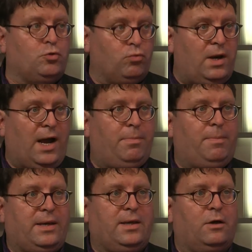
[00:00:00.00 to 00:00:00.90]

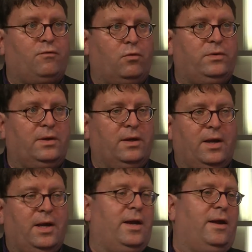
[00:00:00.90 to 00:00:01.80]
Schulabbrecherquote.
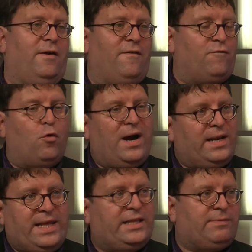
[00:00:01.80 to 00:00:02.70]

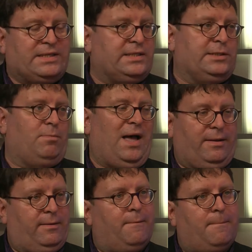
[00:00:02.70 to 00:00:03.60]
Woran liegt es? Was ist zu
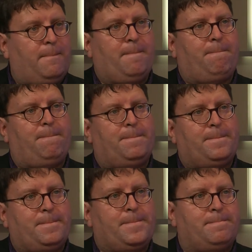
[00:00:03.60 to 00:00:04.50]
machen?
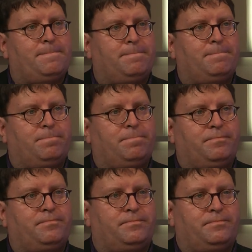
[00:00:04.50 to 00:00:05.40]
Ach ja, was
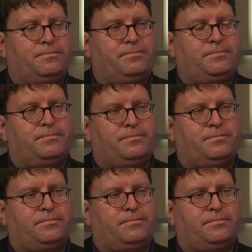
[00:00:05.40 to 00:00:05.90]
ist zu machen? Ich